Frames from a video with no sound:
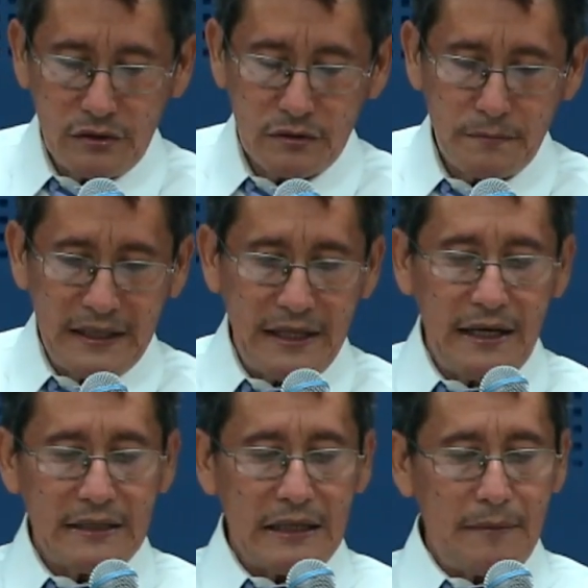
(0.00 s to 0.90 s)
nos
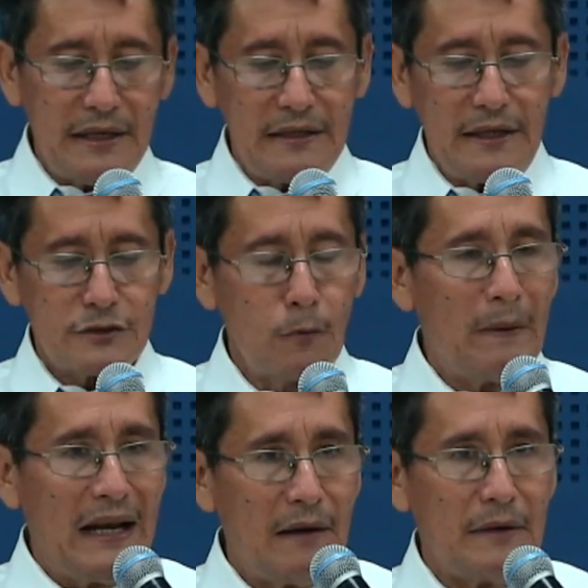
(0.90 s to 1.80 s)
bendiga a través de su
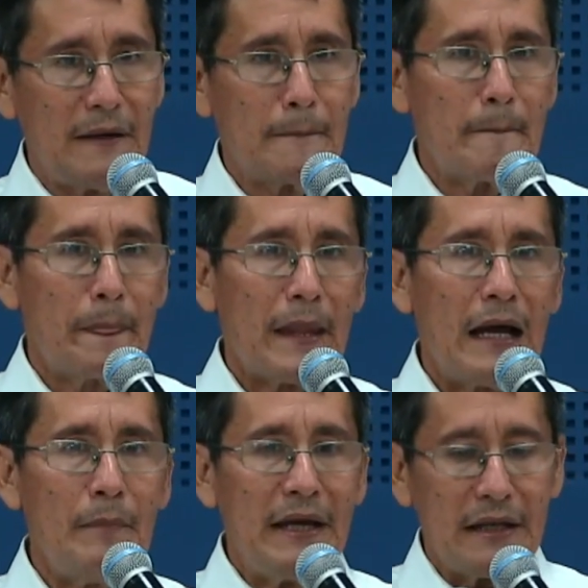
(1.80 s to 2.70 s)
palabra.
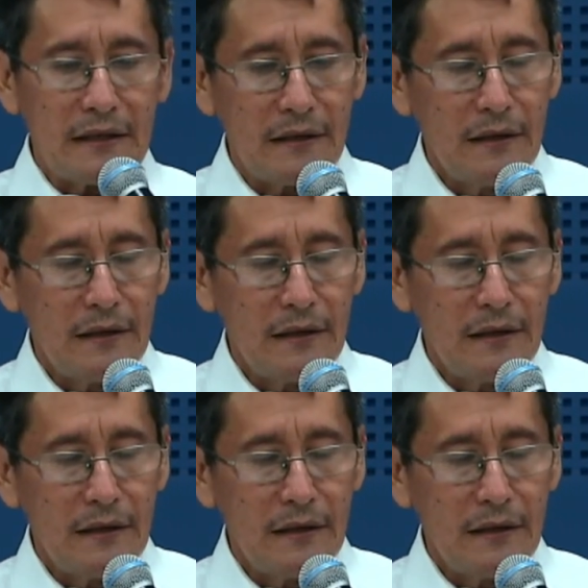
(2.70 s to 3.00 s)
Amén.